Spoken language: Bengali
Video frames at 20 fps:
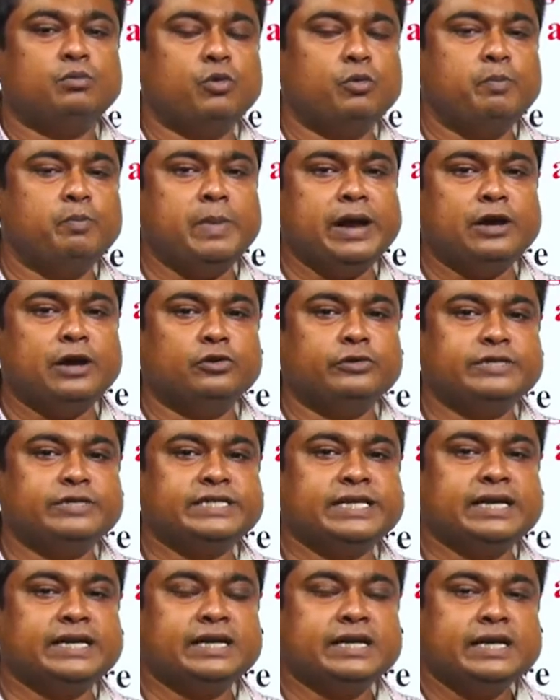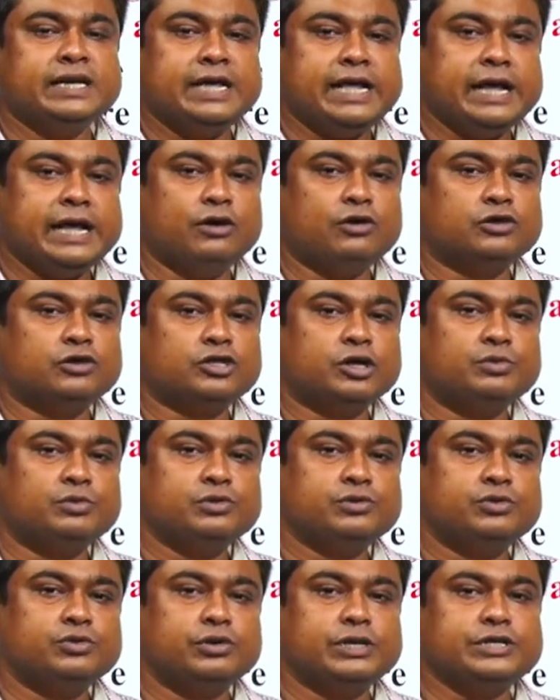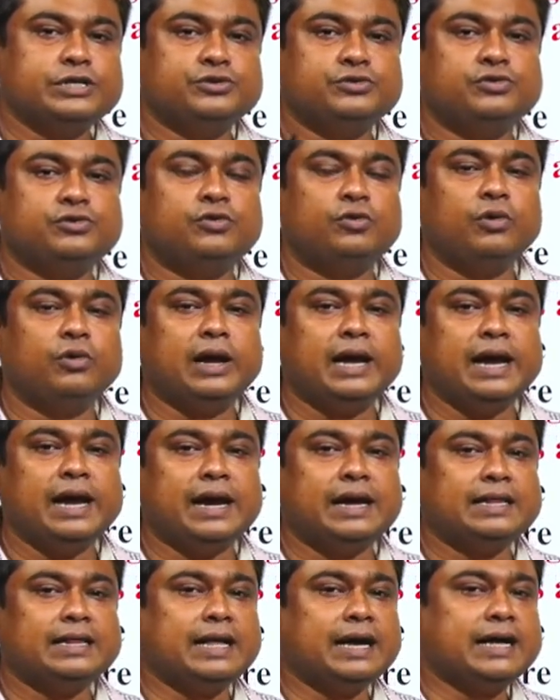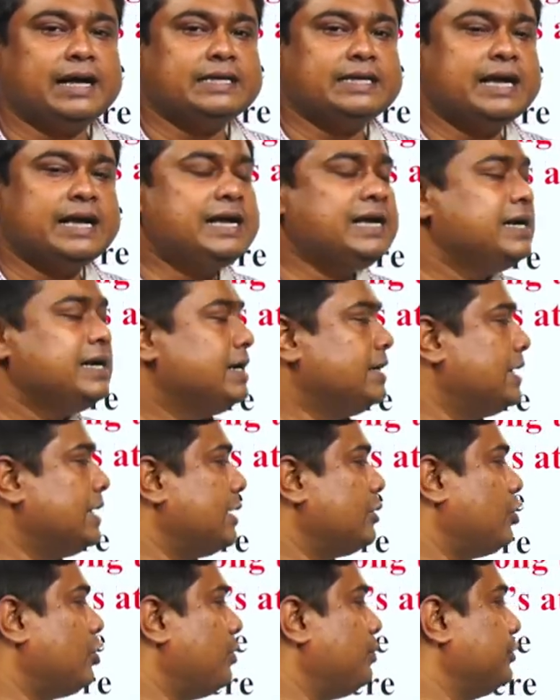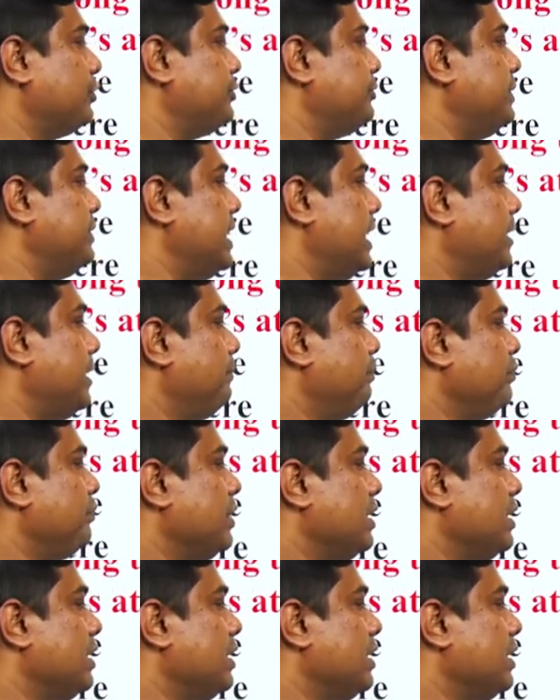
মুভমেন্ট হচ্ছে এগুলো সমস্ত কিছু কোন লেয়ারে দেখা যায় না ট্রপোস্ফিয়ারে